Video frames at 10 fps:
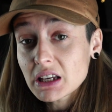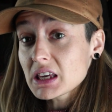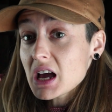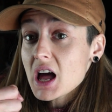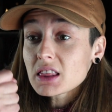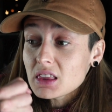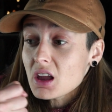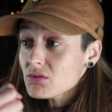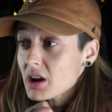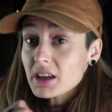
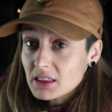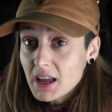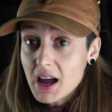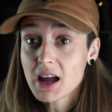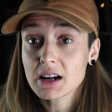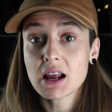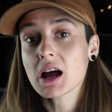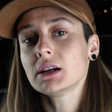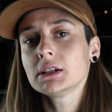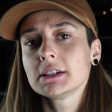gigante, una
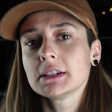guitarra.